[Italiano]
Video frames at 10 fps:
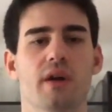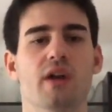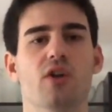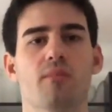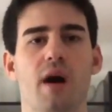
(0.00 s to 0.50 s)

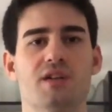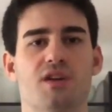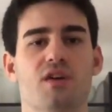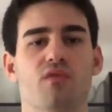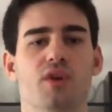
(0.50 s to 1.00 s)
Elon
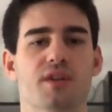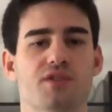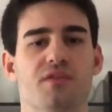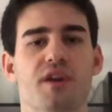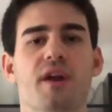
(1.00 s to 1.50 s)
Musk vuole
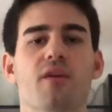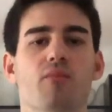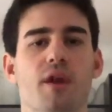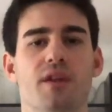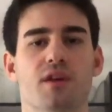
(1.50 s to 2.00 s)
trasferire
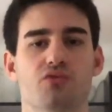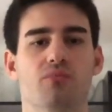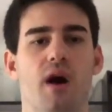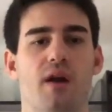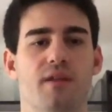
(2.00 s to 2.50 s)
l'umanità su
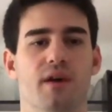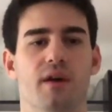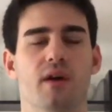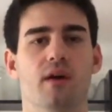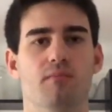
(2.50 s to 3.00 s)

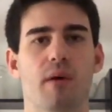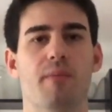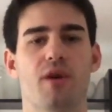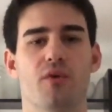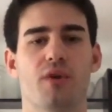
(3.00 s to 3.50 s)
Marte, ma
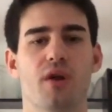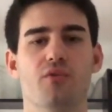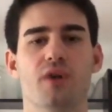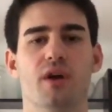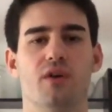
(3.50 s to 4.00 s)
per ora
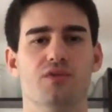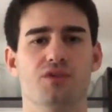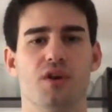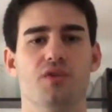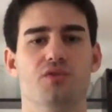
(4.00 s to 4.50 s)
l'unica cosa che è